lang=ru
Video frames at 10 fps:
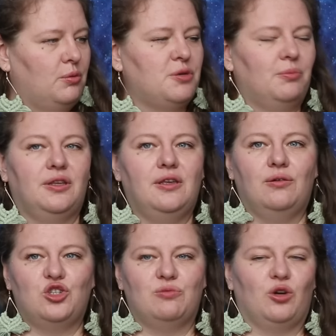общем, не
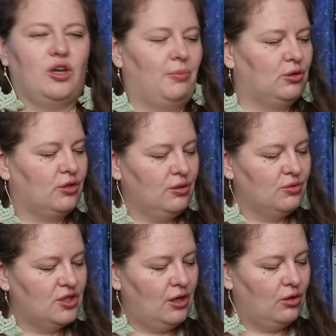очень много я про эту
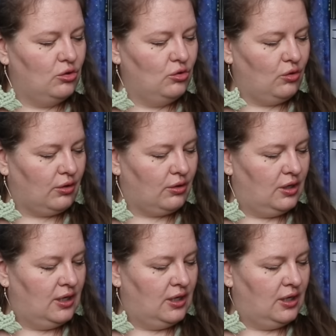книгу знаю, но